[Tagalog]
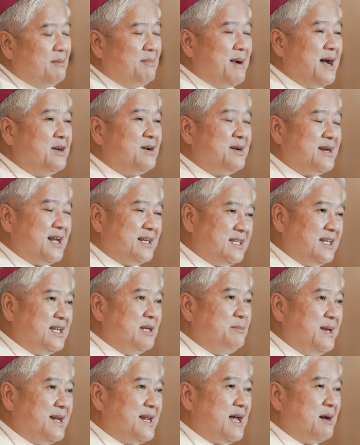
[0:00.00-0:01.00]
Paano natin
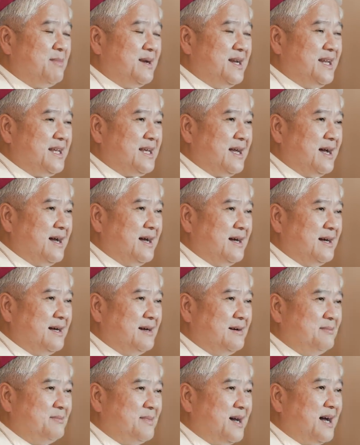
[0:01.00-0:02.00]
ibinabalik
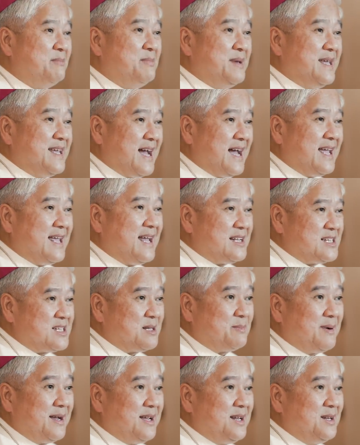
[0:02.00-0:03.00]
ang mga biyaya
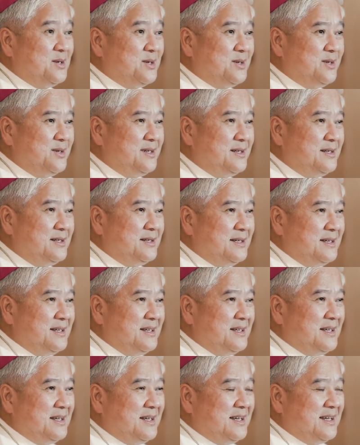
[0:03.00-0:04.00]
sa Panginoon?
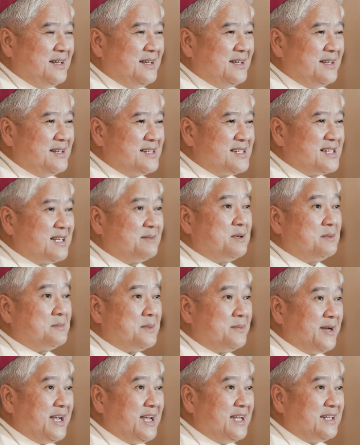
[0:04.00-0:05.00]
Sa
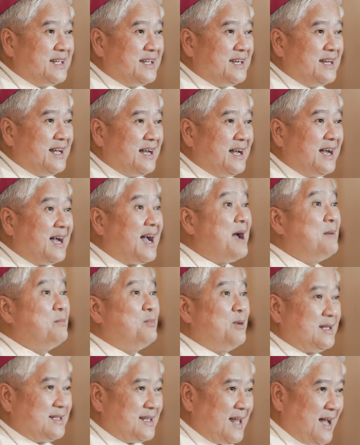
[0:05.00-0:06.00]
pamamagitan ng
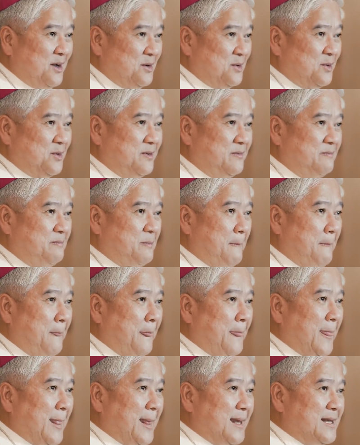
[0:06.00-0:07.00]
kapwa-tao
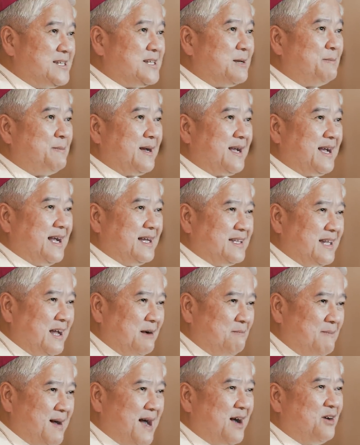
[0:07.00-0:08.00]
sapagkat
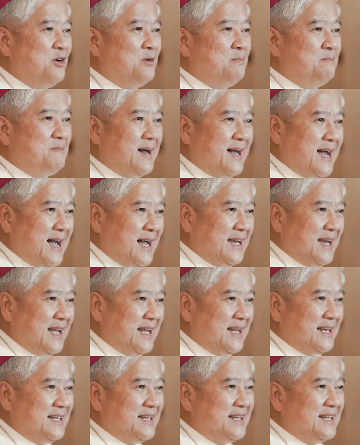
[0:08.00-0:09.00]
ang bagong
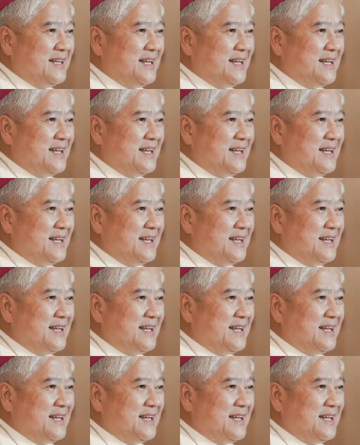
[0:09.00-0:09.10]
pangalan